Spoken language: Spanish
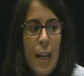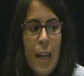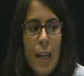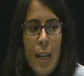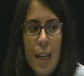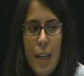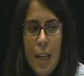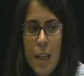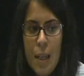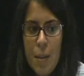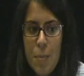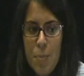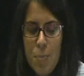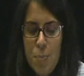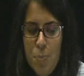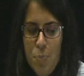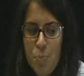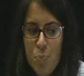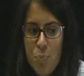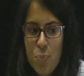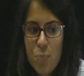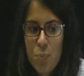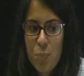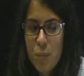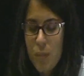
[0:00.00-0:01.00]

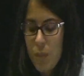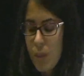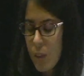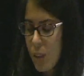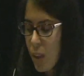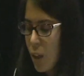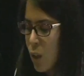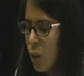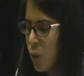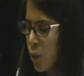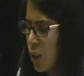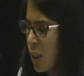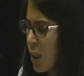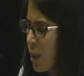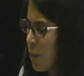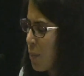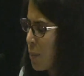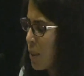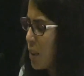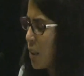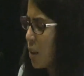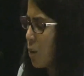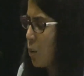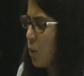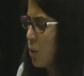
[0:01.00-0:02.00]
Em,
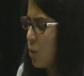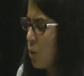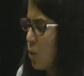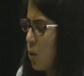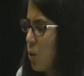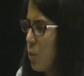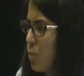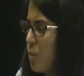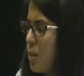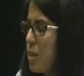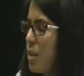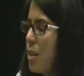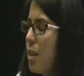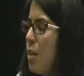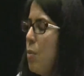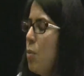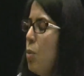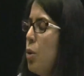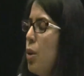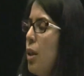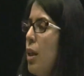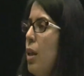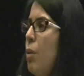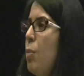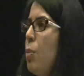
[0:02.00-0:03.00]
lógicamente cuando
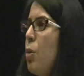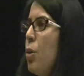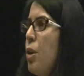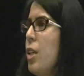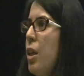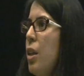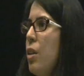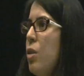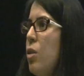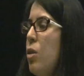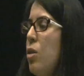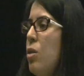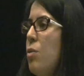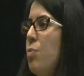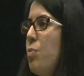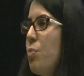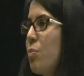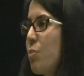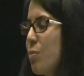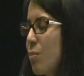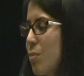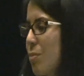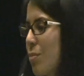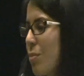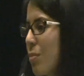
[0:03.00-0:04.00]
comenzamos el proyecto
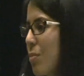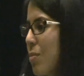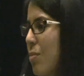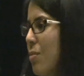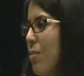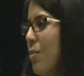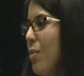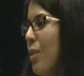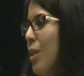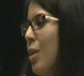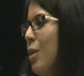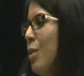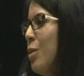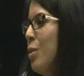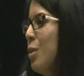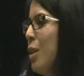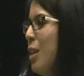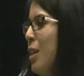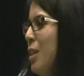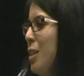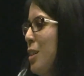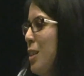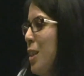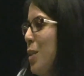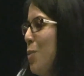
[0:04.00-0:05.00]

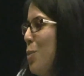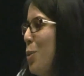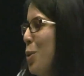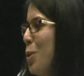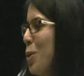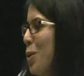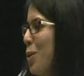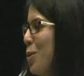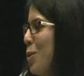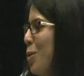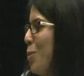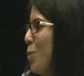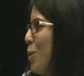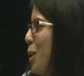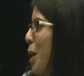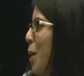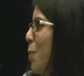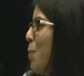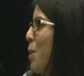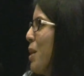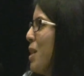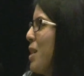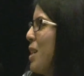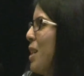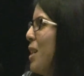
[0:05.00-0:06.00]
hicimos como una
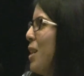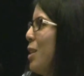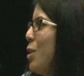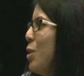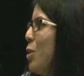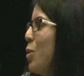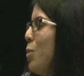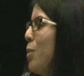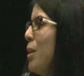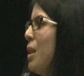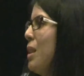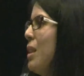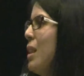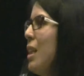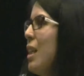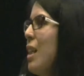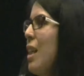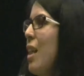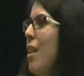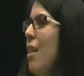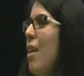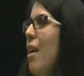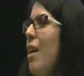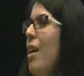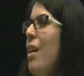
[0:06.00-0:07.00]
especie de tormentas
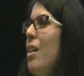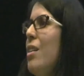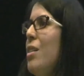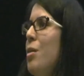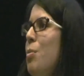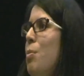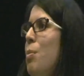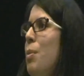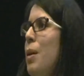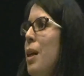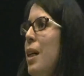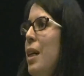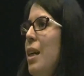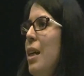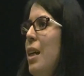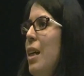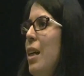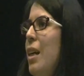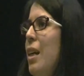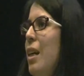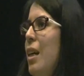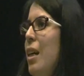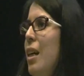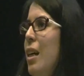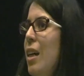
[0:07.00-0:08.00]
de ideas
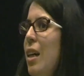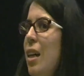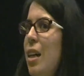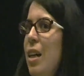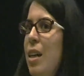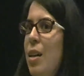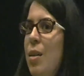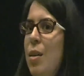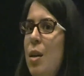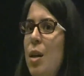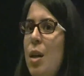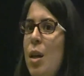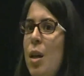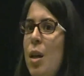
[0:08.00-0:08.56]
para,